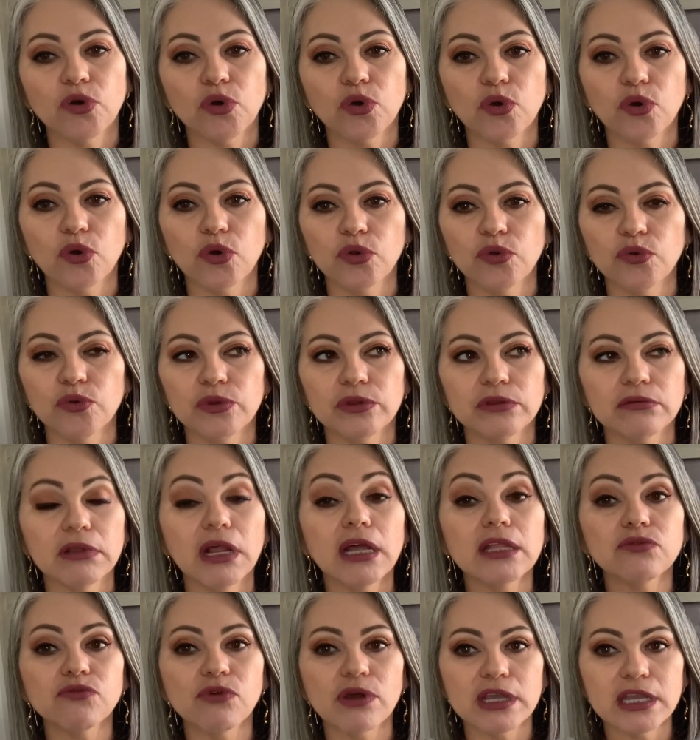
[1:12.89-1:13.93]
con una
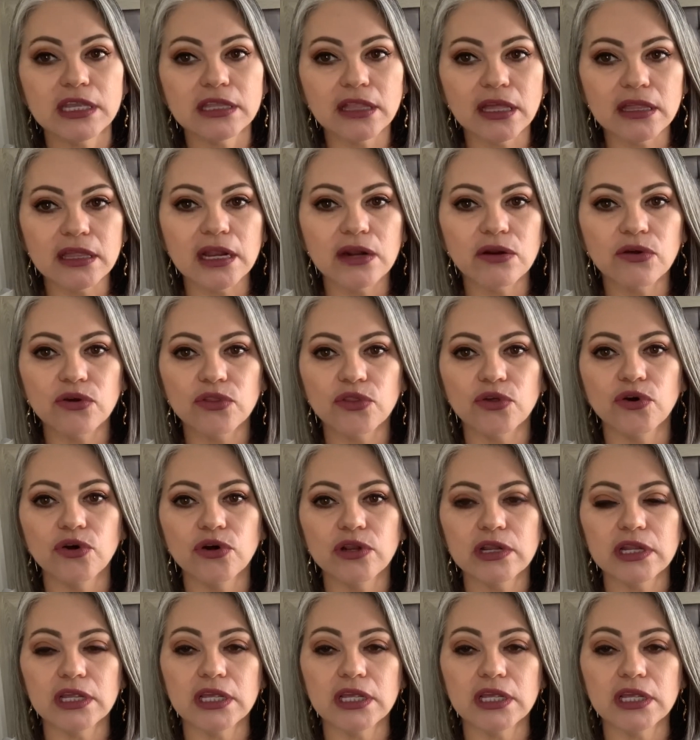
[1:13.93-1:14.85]
toallita de algodón